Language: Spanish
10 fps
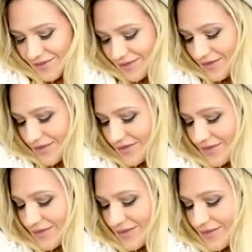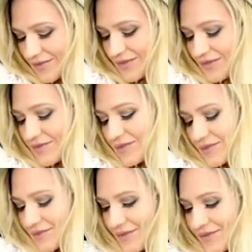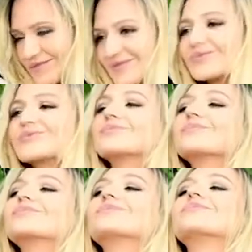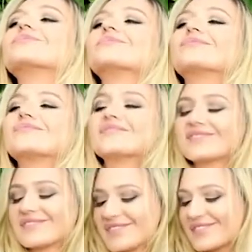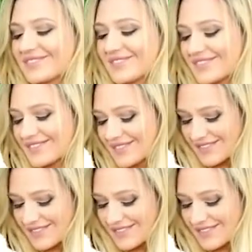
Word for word: en humo en polvo, en sombra, en nada.